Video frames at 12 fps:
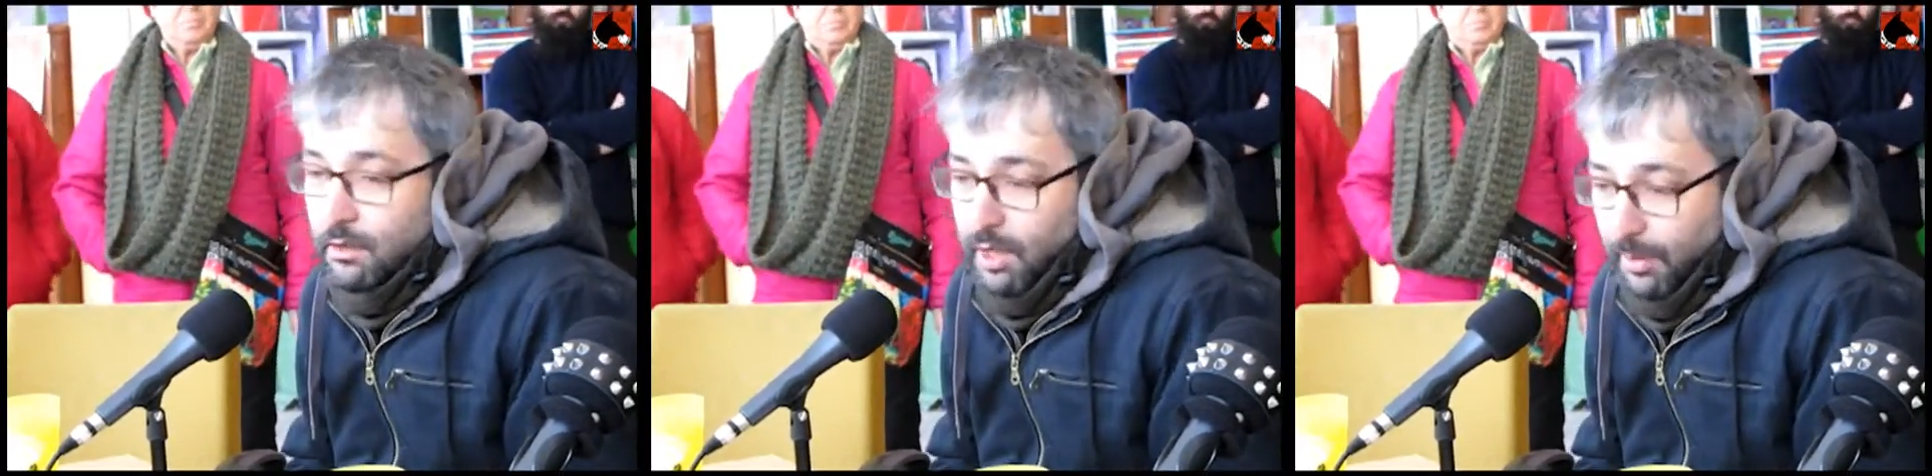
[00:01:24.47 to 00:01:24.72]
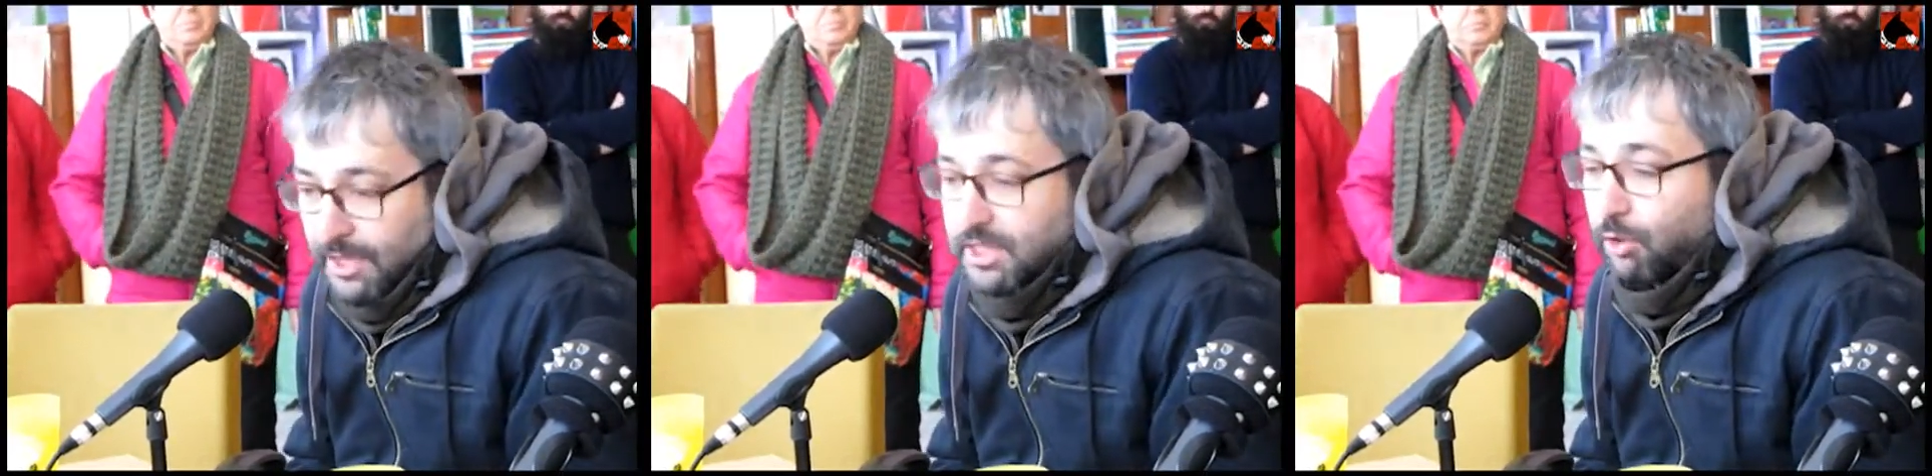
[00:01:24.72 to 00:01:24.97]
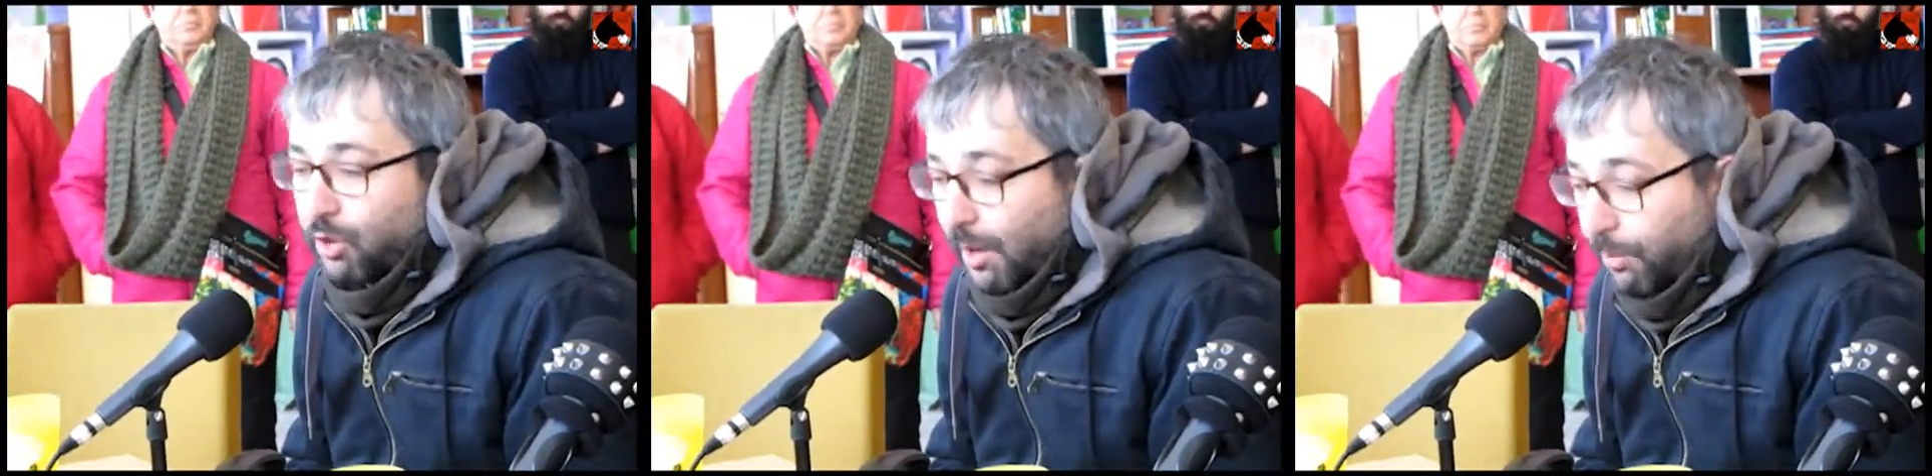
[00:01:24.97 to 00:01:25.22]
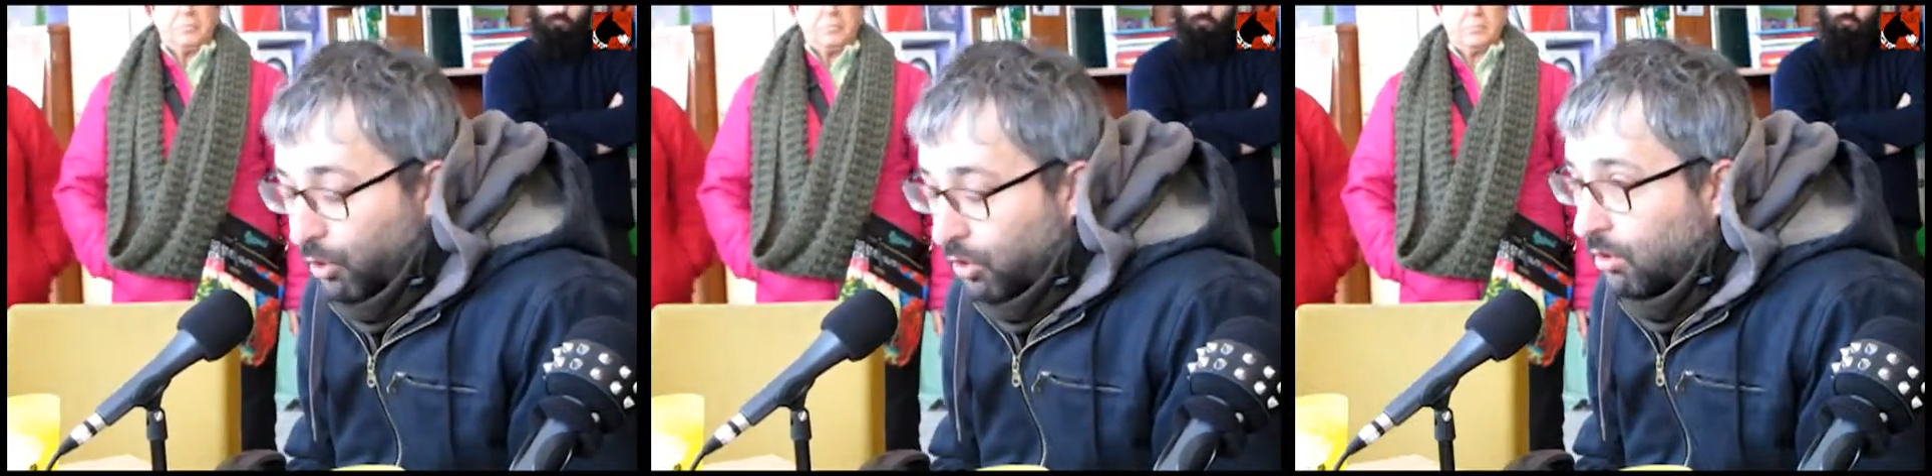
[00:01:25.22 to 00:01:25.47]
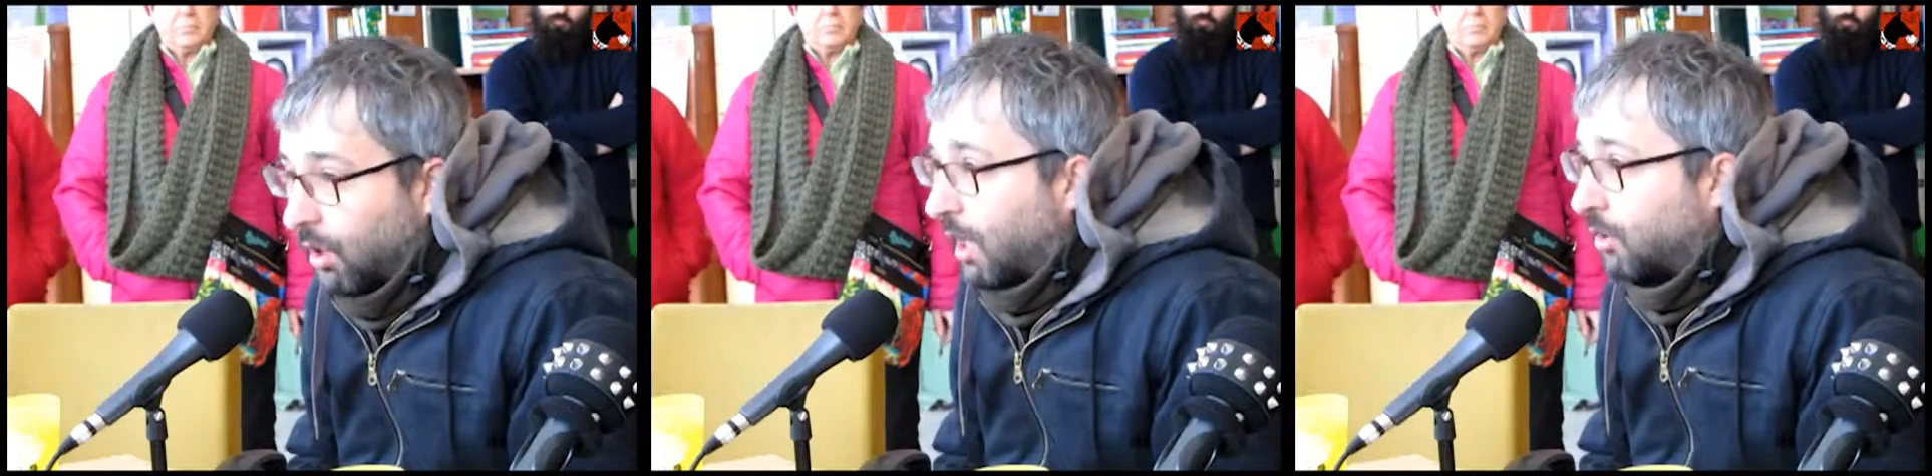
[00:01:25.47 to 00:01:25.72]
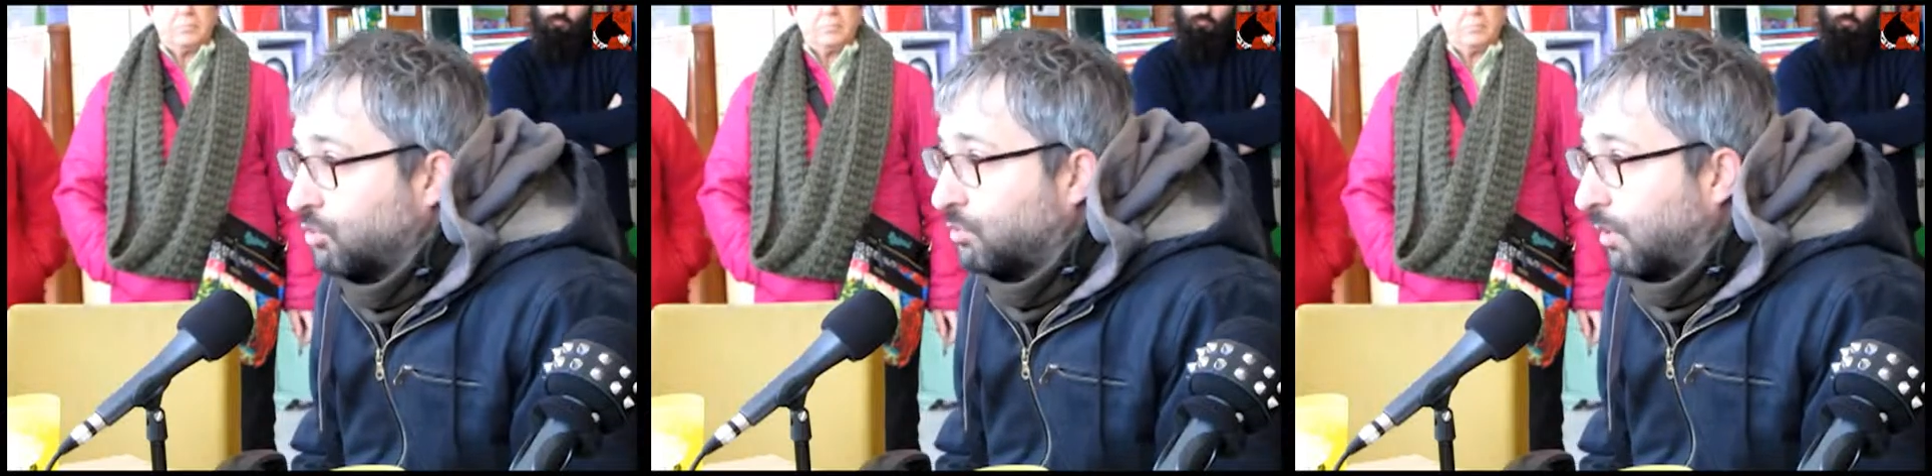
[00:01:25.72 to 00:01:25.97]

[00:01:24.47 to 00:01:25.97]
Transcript: de base o de apoyo a los